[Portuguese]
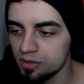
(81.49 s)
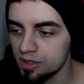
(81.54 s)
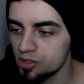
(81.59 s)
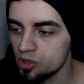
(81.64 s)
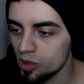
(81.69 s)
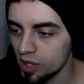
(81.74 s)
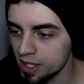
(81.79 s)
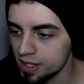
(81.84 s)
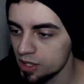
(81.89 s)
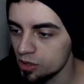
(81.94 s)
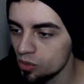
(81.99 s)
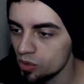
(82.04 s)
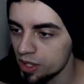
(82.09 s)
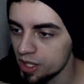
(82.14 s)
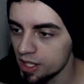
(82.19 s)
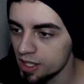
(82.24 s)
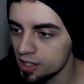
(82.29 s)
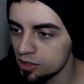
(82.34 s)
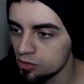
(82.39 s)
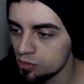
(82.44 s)
na sua
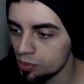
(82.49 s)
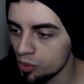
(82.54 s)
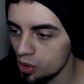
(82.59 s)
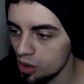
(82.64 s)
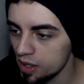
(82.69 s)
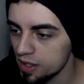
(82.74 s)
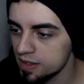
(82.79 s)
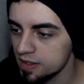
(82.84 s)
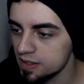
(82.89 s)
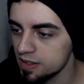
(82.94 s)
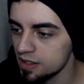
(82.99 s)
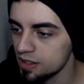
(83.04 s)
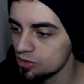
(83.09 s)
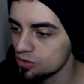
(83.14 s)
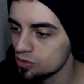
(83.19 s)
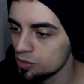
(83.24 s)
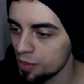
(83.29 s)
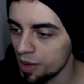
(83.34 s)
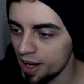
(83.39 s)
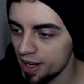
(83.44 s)
categoria ali do boxe e
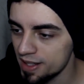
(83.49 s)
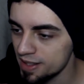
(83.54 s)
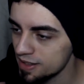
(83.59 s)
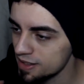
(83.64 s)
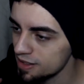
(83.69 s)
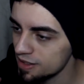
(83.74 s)
tudo mais,